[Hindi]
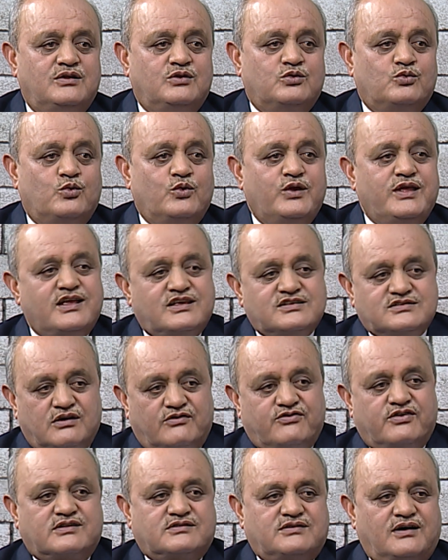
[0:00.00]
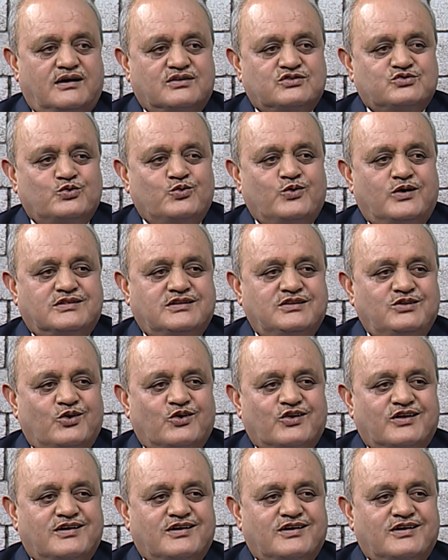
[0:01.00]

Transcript: तो वो एक सफ़र था शुरुआती दौर